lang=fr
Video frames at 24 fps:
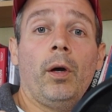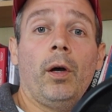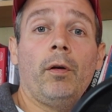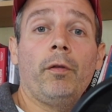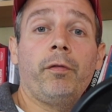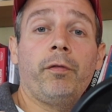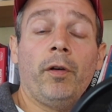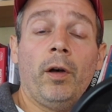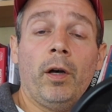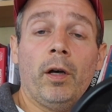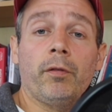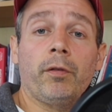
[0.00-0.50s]

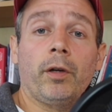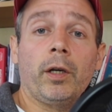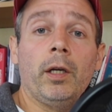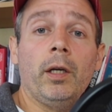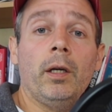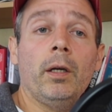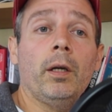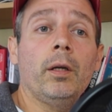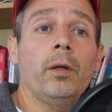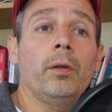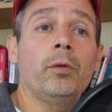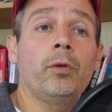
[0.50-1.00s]
fin
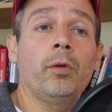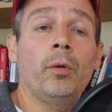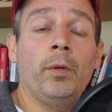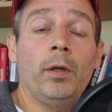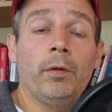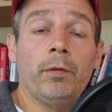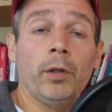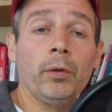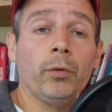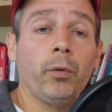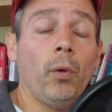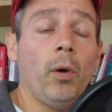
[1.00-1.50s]
avril
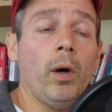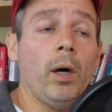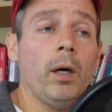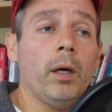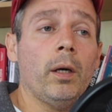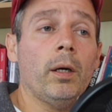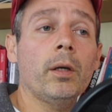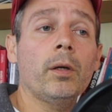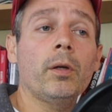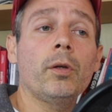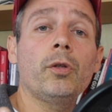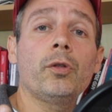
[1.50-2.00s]

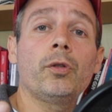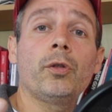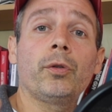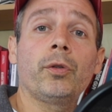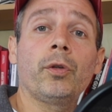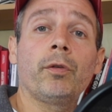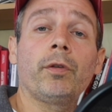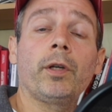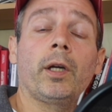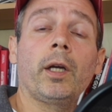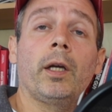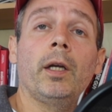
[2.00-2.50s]
2023, je
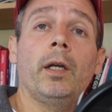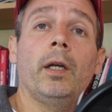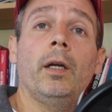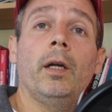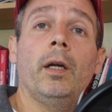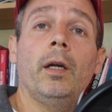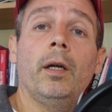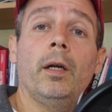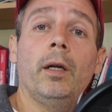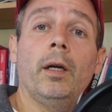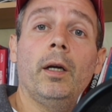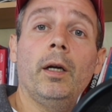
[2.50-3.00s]
t'enverrai
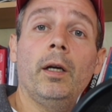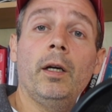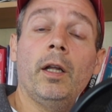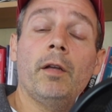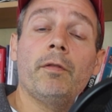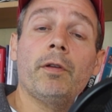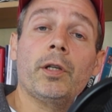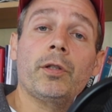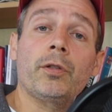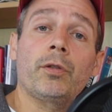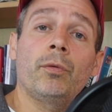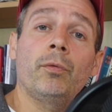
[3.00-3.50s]
la
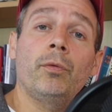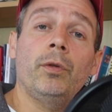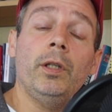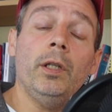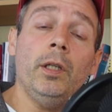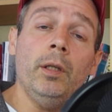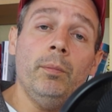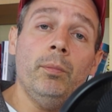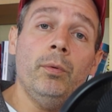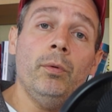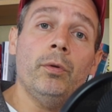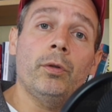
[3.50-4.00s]
version
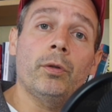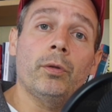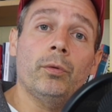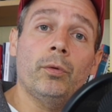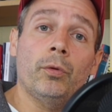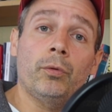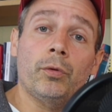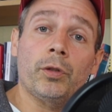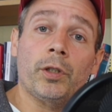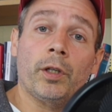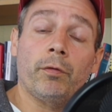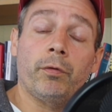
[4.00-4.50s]
e-book de
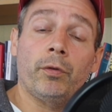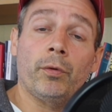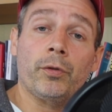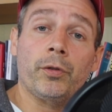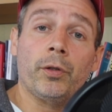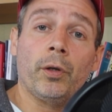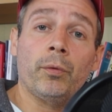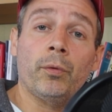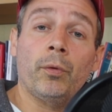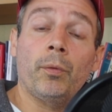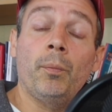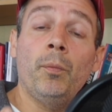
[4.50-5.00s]
tous
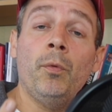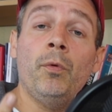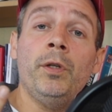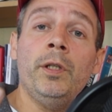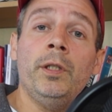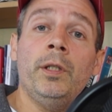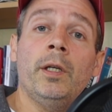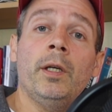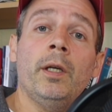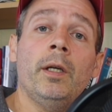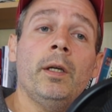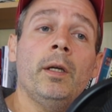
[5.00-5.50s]
influenceurs. Donc mon
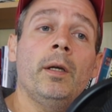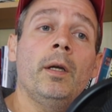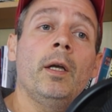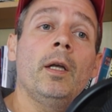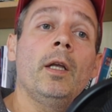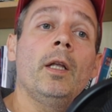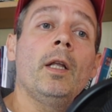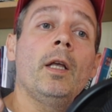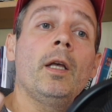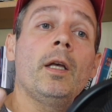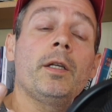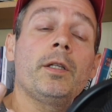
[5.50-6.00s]
idée,
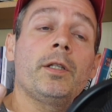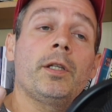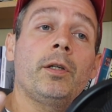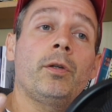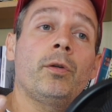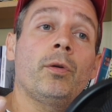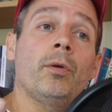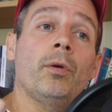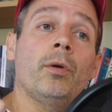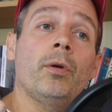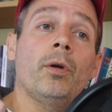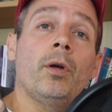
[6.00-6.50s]
c'est
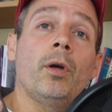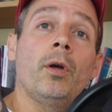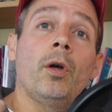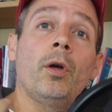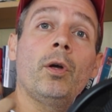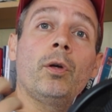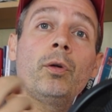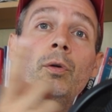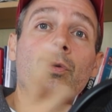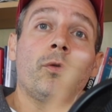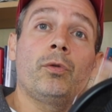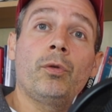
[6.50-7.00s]
que
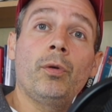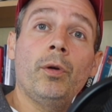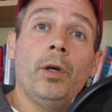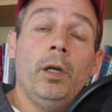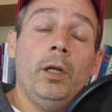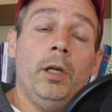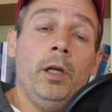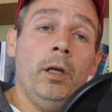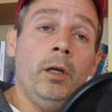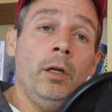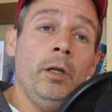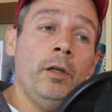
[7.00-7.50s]
que tu aies
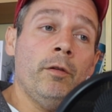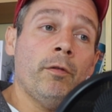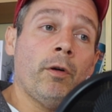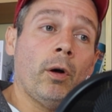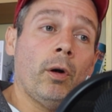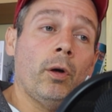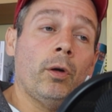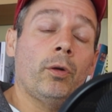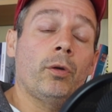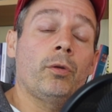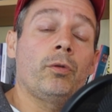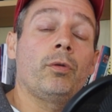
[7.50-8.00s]
lu le livre,
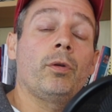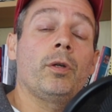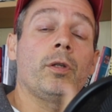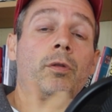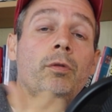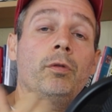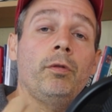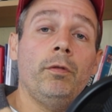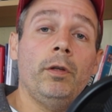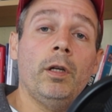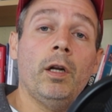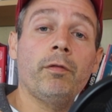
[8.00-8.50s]
que tu aies
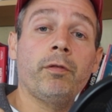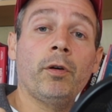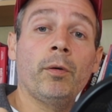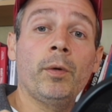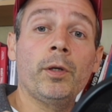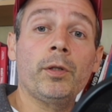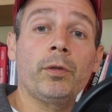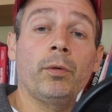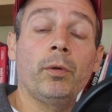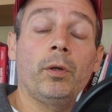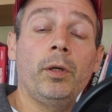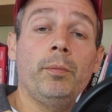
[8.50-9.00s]
suivi la
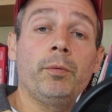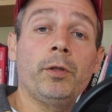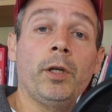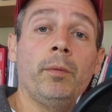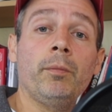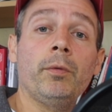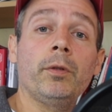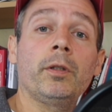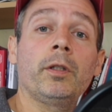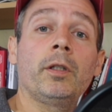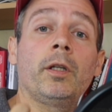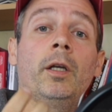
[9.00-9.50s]
formation Clipchamp,
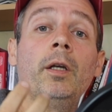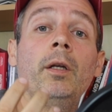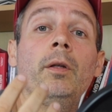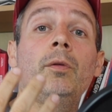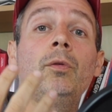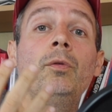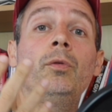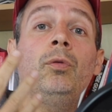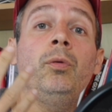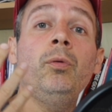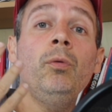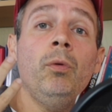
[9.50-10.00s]
tu aies
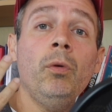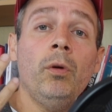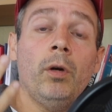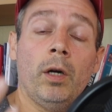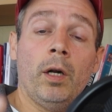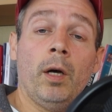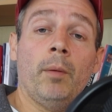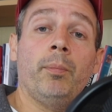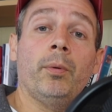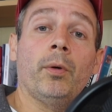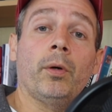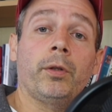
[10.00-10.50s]
tout
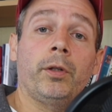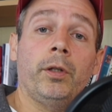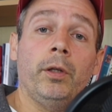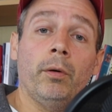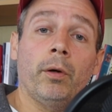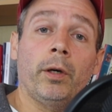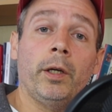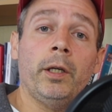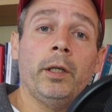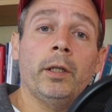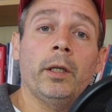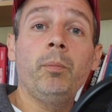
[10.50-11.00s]
l'apport
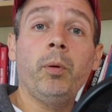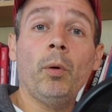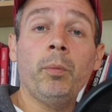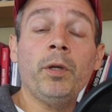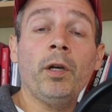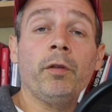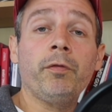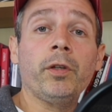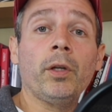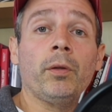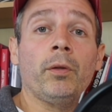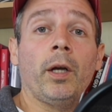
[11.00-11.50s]
théorique. Pour
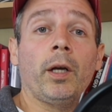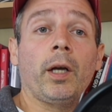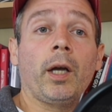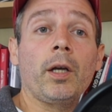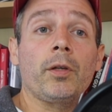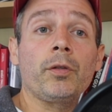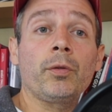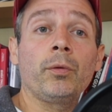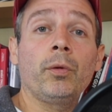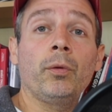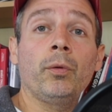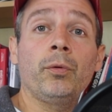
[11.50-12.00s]
bien faire dans la
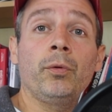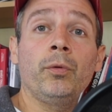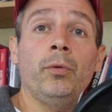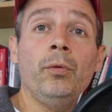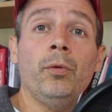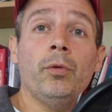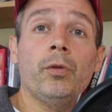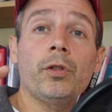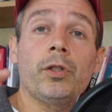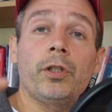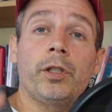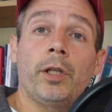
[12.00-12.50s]
création de
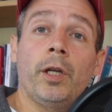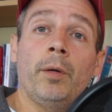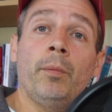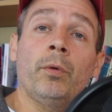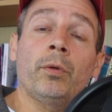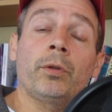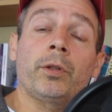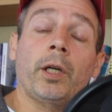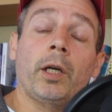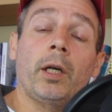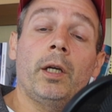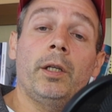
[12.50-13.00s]
contenu, je t'ai
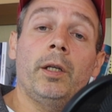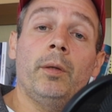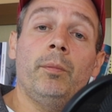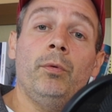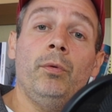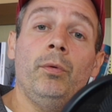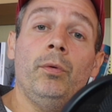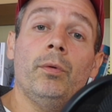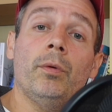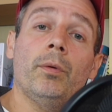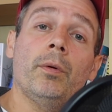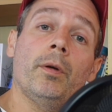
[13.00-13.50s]
montré le
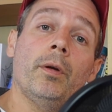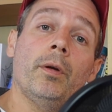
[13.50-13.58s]
début,